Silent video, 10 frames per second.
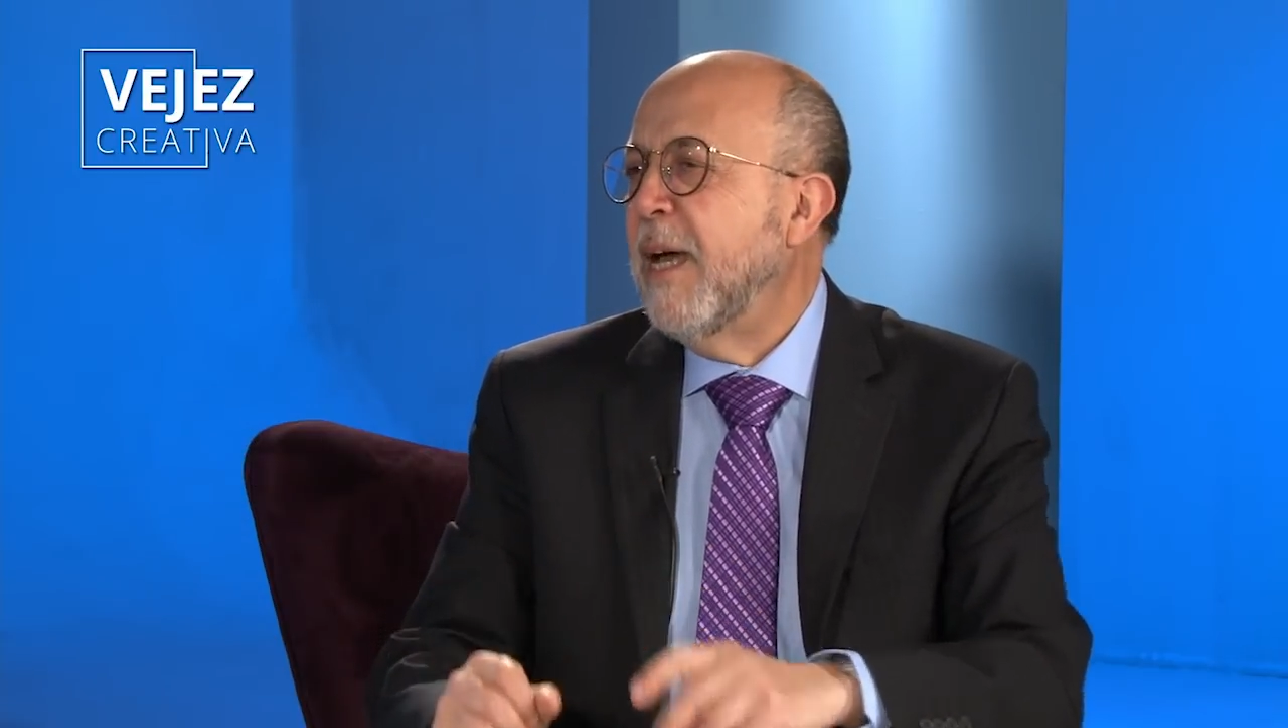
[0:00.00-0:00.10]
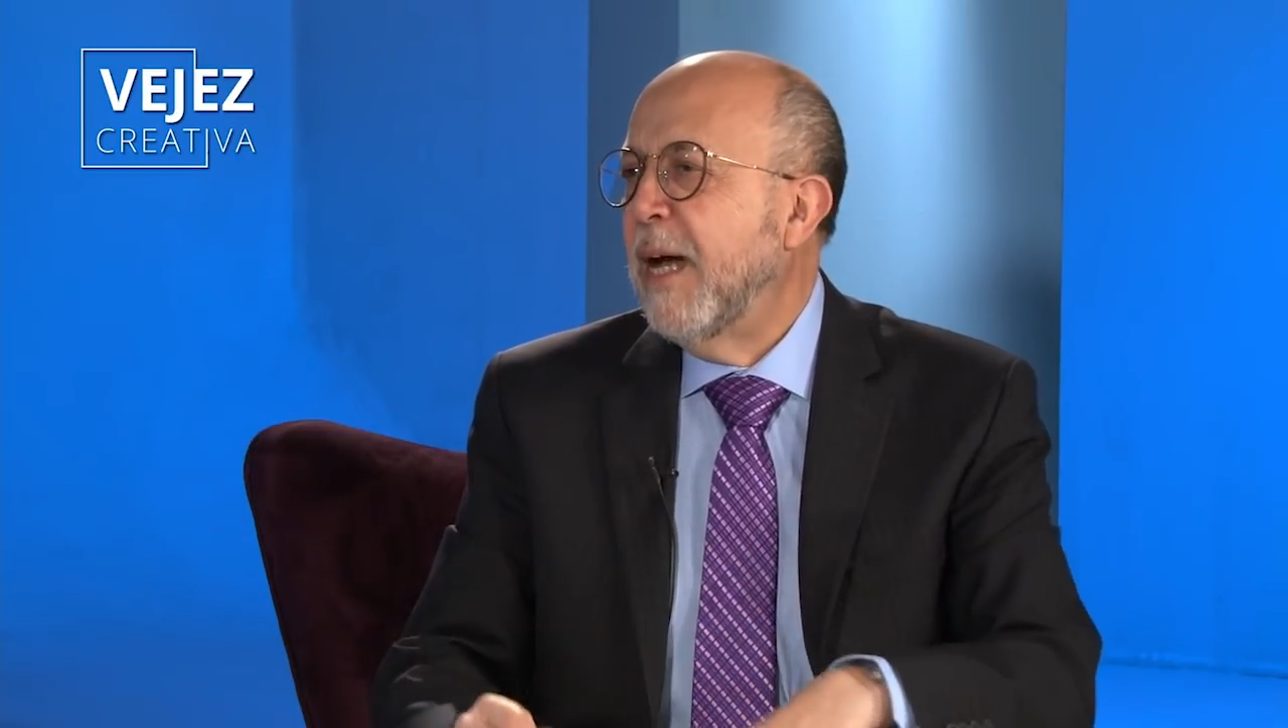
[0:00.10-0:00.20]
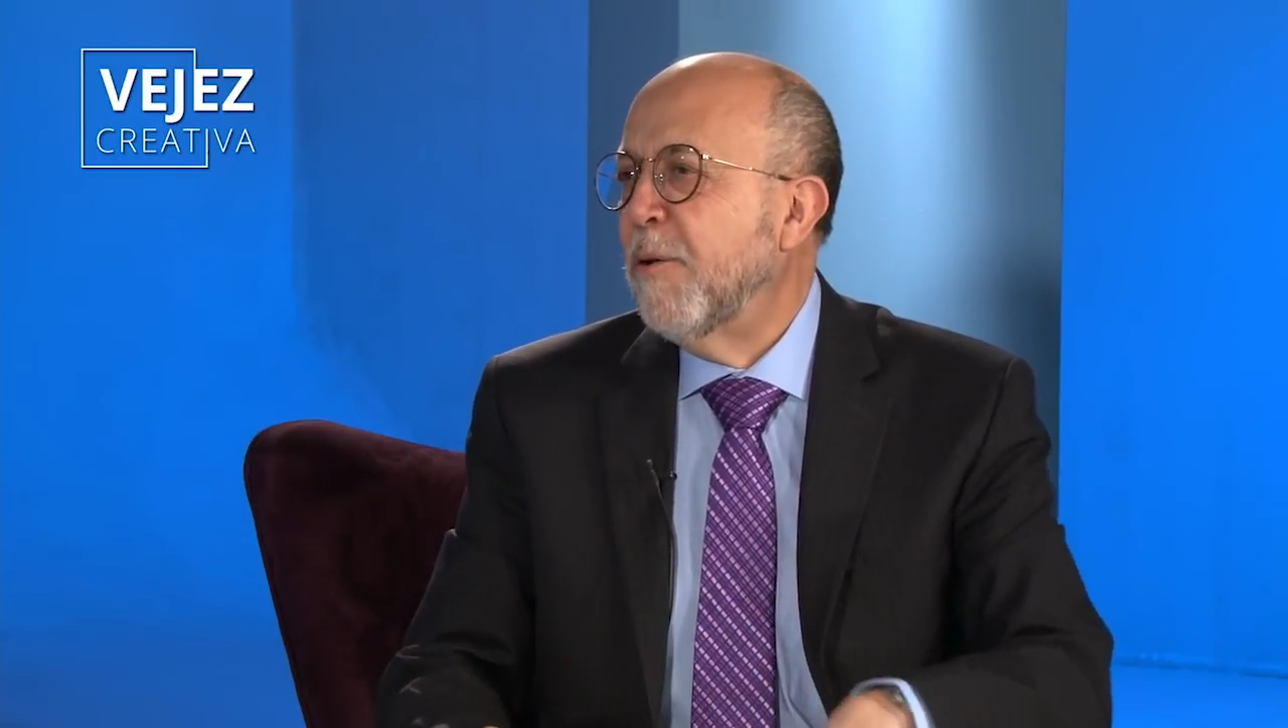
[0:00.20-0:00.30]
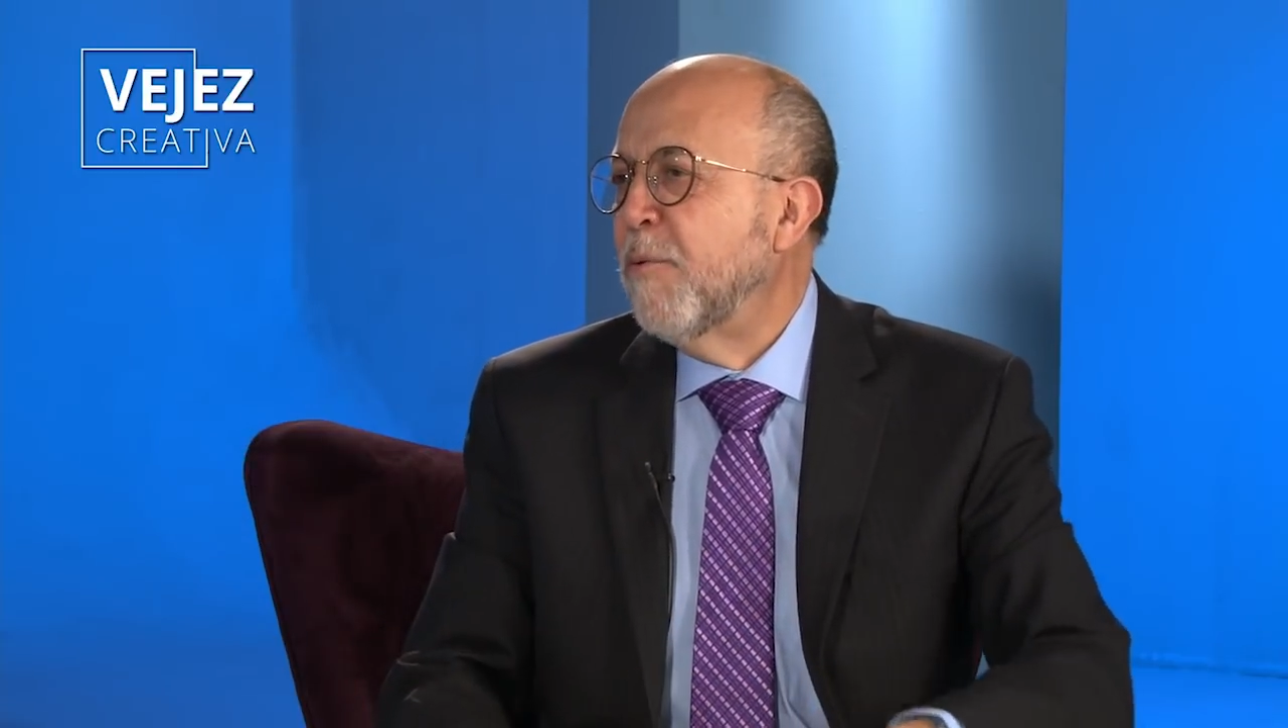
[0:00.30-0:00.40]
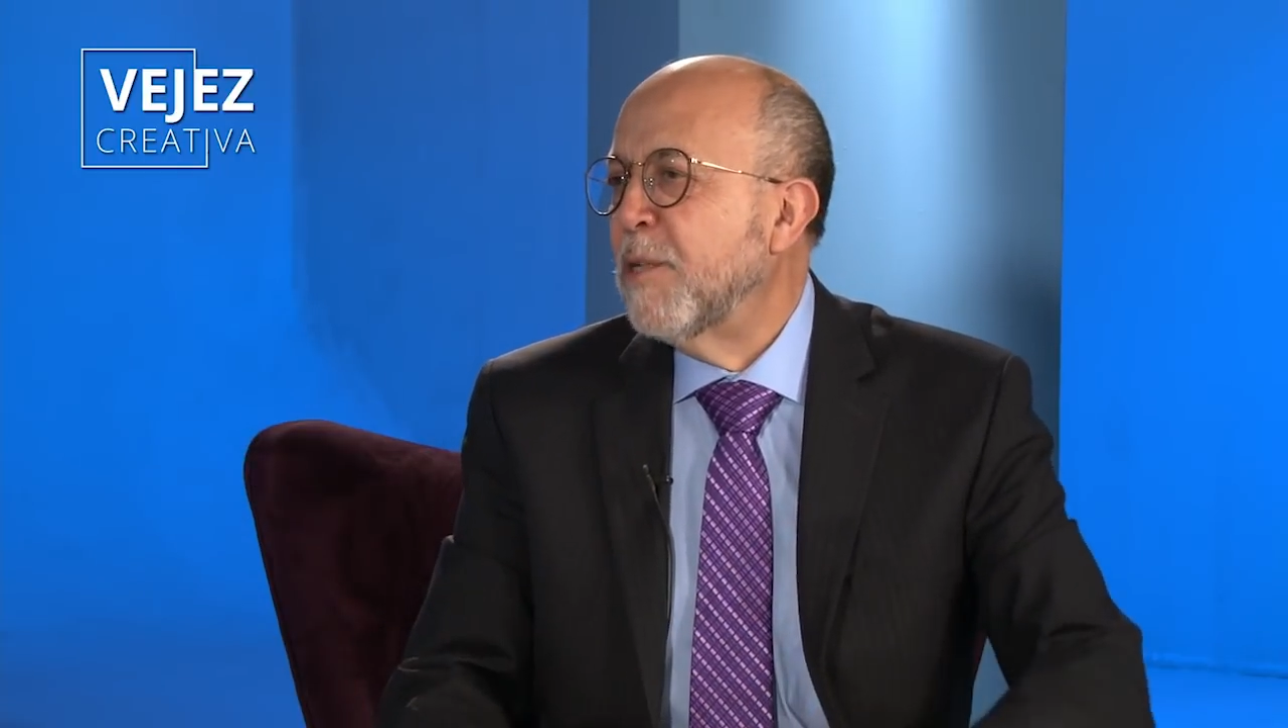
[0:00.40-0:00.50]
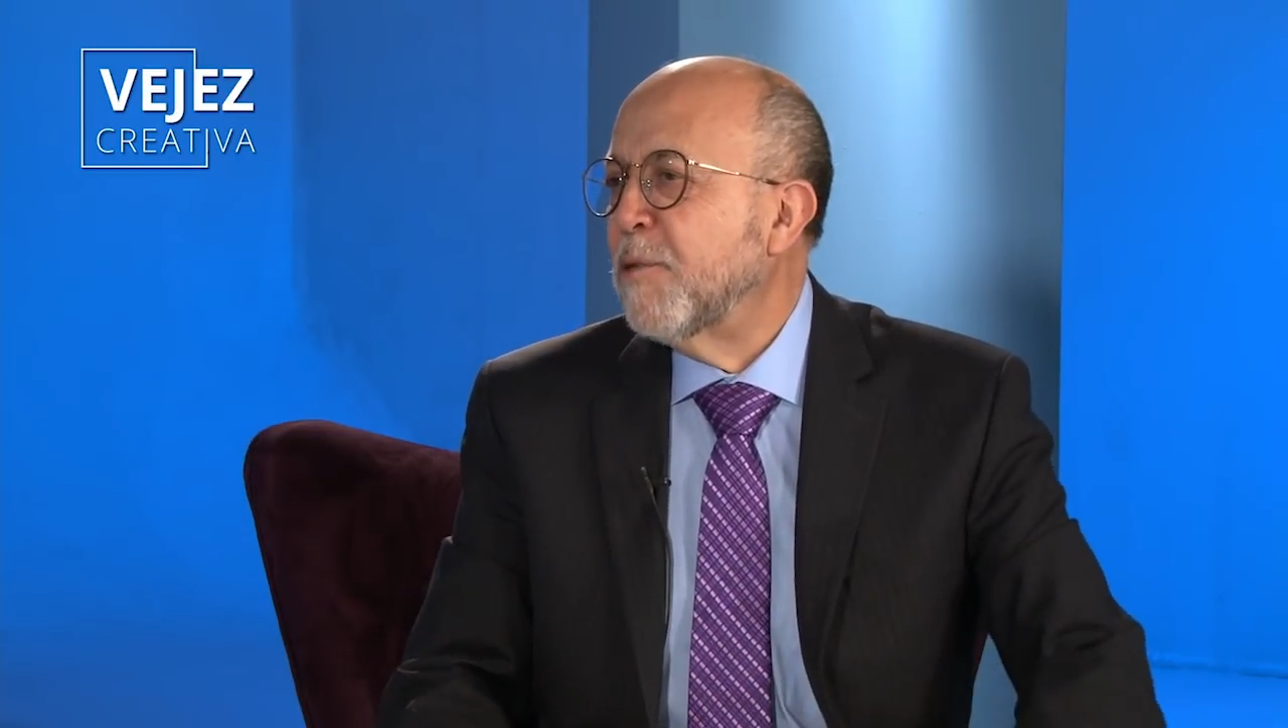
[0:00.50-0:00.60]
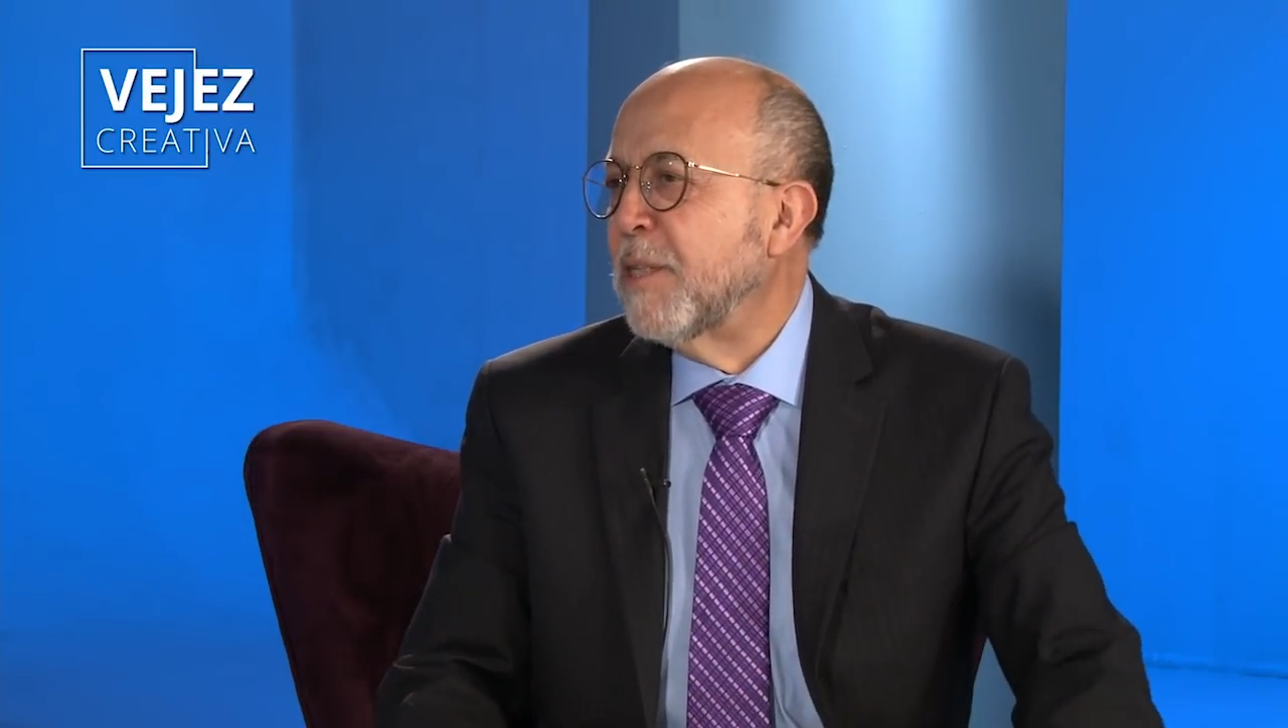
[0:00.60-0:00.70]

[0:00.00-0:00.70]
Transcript: algunas